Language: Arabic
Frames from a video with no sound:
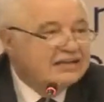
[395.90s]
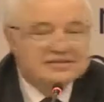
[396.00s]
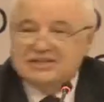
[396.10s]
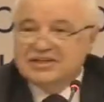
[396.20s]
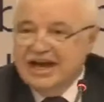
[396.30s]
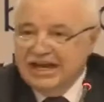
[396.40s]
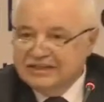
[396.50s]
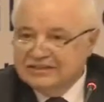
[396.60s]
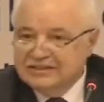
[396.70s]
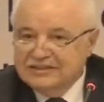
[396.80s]

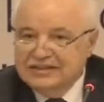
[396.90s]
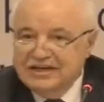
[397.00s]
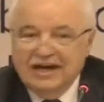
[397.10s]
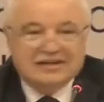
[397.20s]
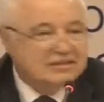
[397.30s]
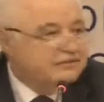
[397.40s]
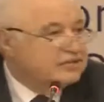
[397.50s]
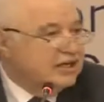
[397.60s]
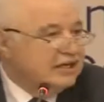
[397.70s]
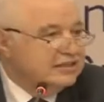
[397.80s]
الاصطناعي
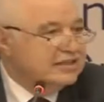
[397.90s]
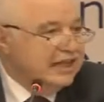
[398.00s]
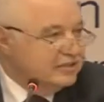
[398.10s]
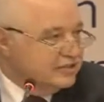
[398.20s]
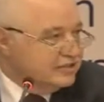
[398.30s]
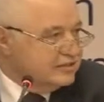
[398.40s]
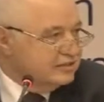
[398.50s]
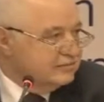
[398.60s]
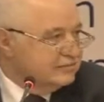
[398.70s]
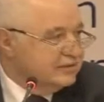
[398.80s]
artificial intelligence